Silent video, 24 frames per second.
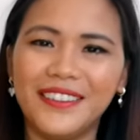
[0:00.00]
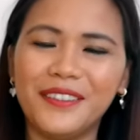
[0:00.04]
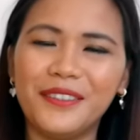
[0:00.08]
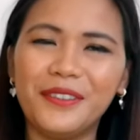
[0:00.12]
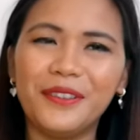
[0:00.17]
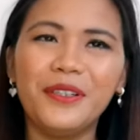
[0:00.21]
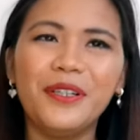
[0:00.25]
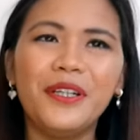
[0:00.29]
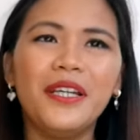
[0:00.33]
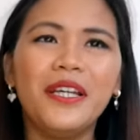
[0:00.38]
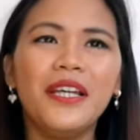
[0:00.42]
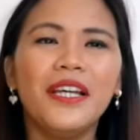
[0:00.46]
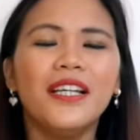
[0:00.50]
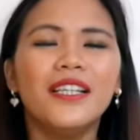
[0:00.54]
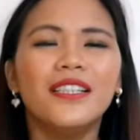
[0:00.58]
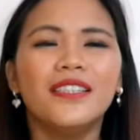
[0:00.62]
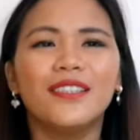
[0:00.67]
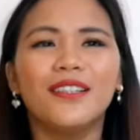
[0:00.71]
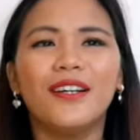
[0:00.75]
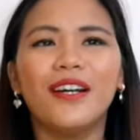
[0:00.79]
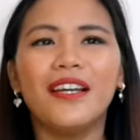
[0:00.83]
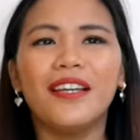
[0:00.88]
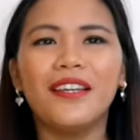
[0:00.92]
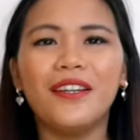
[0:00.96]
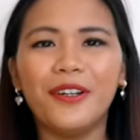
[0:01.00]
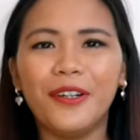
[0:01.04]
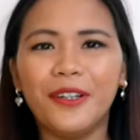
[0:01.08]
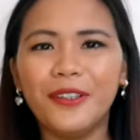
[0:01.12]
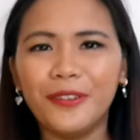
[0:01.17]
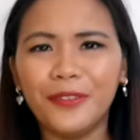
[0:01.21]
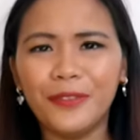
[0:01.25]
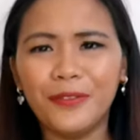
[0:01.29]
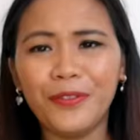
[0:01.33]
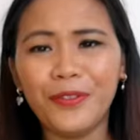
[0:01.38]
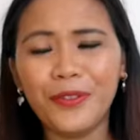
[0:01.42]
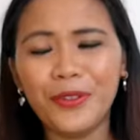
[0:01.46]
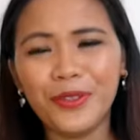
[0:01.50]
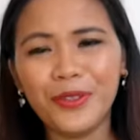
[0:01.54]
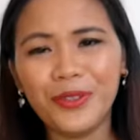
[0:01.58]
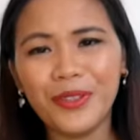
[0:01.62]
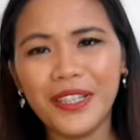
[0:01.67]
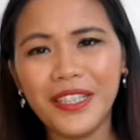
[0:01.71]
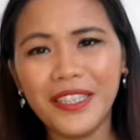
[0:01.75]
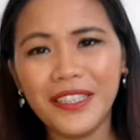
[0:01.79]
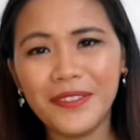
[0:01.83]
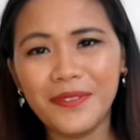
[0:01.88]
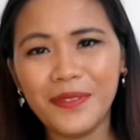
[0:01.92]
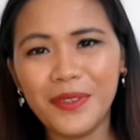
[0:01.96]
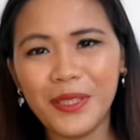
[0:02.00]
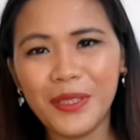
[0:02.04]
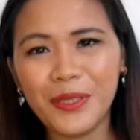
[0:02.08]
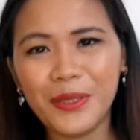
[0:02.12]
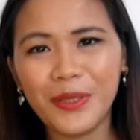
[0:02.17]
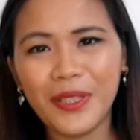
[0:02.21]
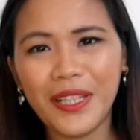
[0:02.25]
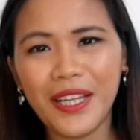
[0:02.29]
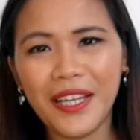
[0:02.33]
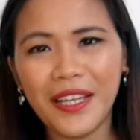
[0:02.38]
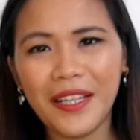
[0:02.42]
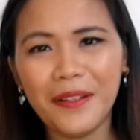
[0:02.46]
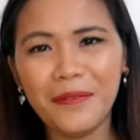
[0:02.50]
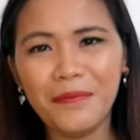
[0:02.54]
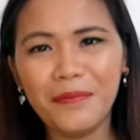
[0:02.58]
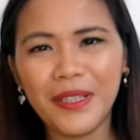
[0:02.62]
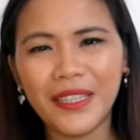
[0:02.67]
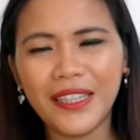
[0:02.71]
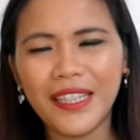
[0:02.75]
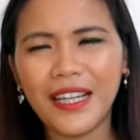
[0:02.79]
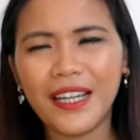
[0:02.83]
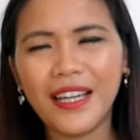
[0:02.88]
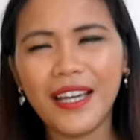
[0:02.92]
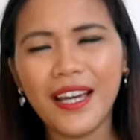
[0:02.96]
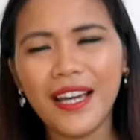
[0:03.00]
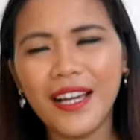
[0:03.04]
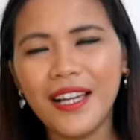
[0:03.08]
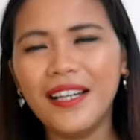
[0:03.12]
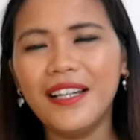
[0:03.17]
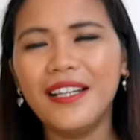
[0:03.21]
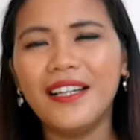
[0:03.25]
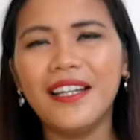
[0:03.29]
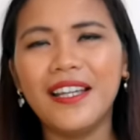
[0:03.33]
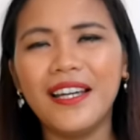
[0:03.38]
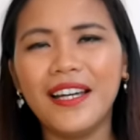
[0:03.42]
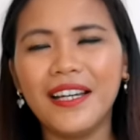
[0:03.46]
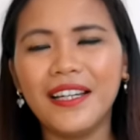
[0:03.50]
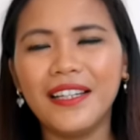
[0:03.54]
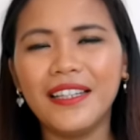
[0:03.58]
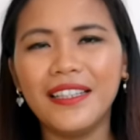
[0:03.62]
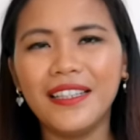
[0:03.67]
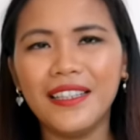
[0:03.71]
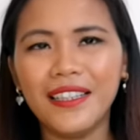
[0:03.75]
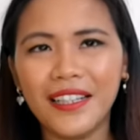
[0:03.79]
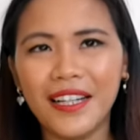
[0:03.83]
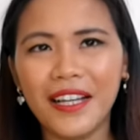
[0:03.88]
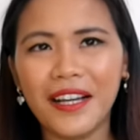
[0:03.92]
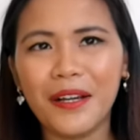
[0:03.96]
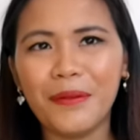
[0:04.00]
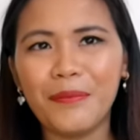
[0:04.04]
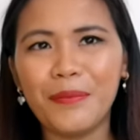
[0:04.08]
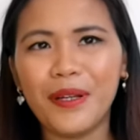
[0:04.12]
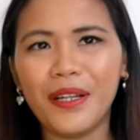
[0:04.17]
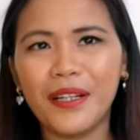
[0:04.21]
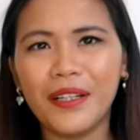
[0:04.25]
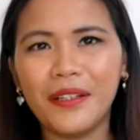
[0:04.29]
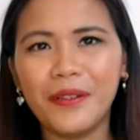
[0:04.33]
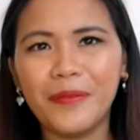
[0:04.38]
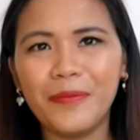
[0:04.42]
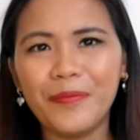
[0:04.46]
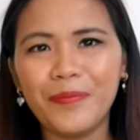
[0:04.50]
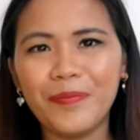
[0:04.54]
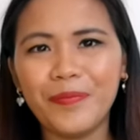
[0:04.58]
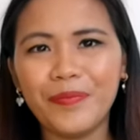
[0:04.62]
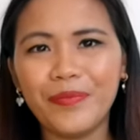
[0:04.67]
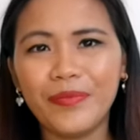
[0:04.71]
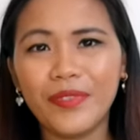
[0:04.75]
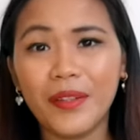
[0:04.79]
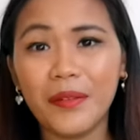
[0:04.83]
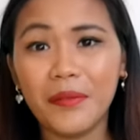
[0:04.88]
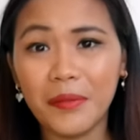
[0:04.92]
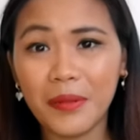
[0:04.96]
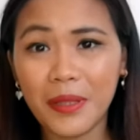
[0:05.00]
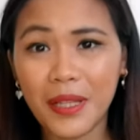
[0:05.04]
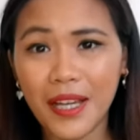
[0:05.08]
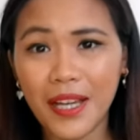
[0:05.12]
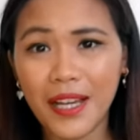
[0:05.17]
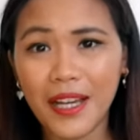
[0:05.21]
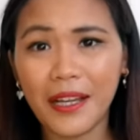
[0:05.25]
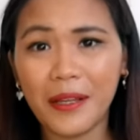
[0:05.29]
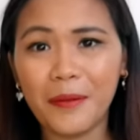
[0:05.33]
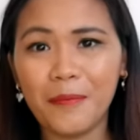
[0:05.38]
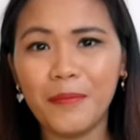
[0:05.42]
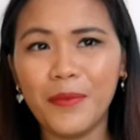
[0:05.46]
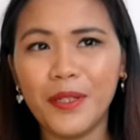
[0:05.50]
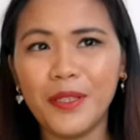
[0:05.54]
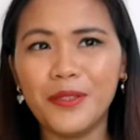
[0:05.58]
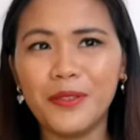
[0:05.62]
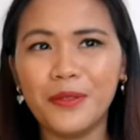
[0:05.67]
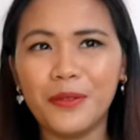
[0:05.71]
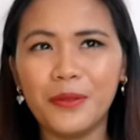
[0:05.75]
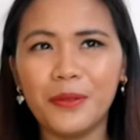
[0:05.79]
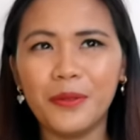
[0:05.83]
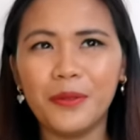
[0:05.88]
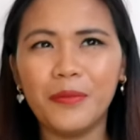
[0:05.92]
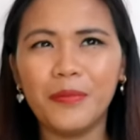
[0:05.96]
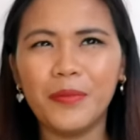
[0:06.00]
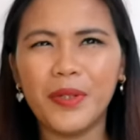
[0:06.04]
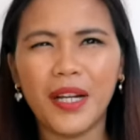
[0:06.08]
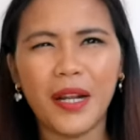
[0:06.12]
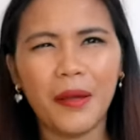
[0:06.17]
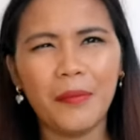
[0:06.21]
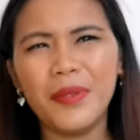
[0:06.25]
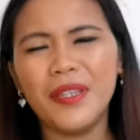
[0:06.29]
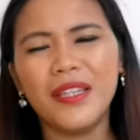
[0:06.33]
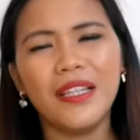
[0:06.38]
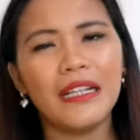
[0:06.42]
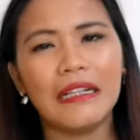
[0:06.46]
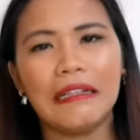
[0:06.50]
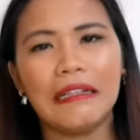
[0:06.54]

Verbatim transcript: so, so ayun. For today's video, dahil matagal nang hindi nakapag-vlog, medyo marami na